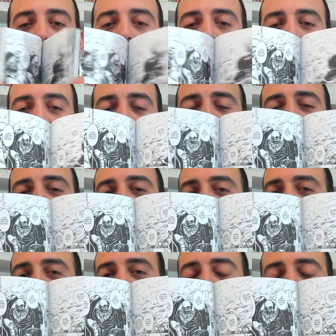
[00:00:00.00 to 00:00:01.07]
quindi
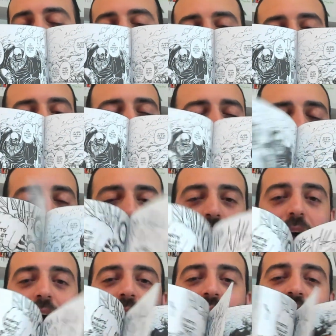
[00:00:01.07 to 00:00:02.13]
è consigliato a
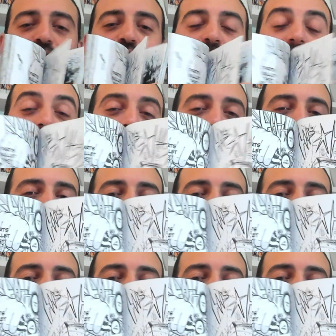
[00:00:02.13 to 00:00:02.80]
una cerchia